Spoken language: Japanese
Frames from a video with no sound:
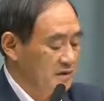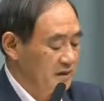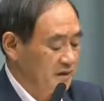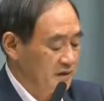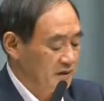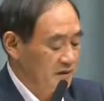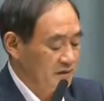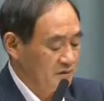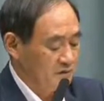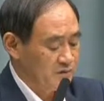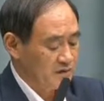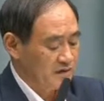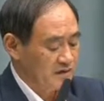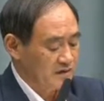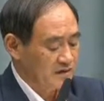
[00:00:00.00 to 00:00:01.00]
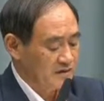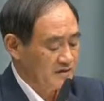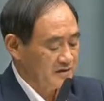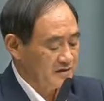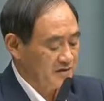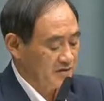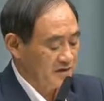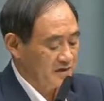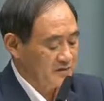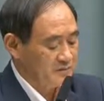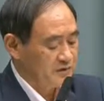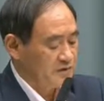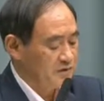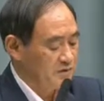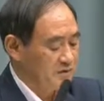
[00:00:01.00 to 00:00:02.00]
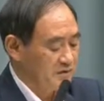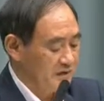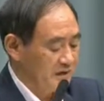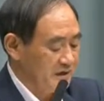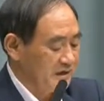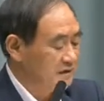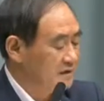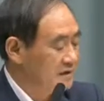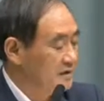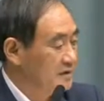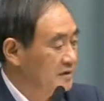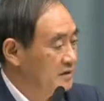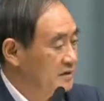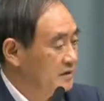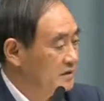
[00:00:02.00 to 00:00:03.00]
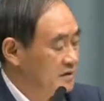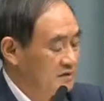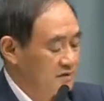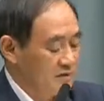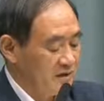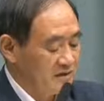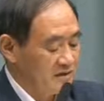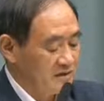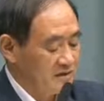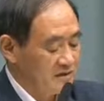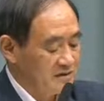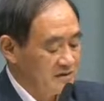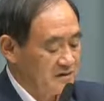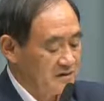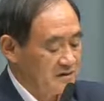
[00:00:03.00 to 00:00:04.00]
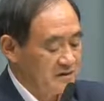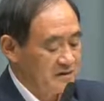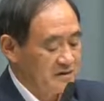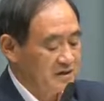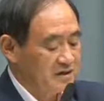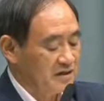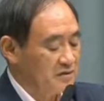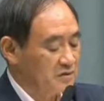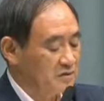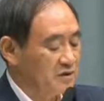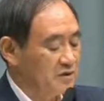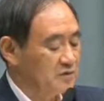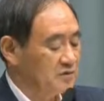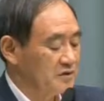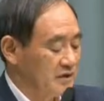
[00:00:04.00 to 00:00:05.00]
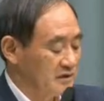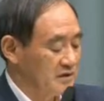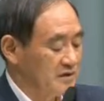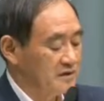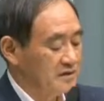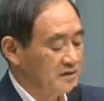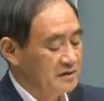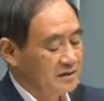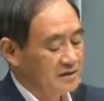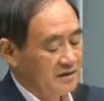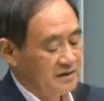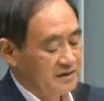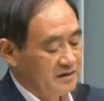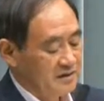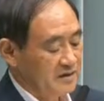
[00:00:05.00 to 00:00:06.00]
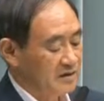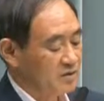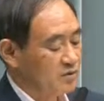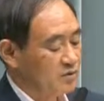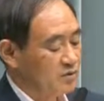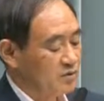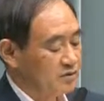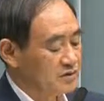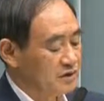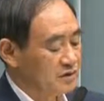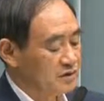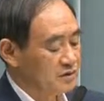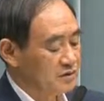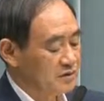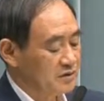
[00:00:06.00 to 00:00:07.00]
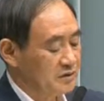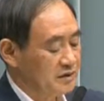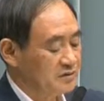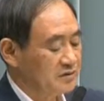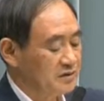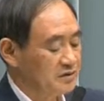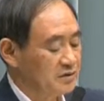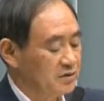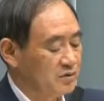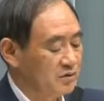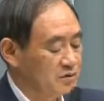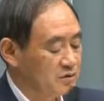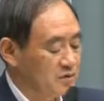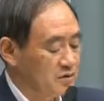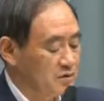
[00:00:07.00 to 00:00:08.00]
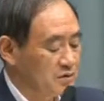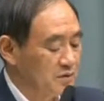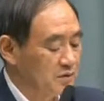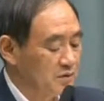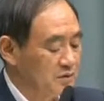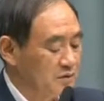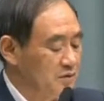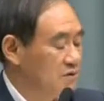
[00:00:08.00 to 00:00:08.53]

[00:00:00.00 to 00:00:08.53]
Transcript: で本件に関しては外務省で、まあ、すでに徹底的な調査を行い、えー、今後、正誤表を出すなど、所要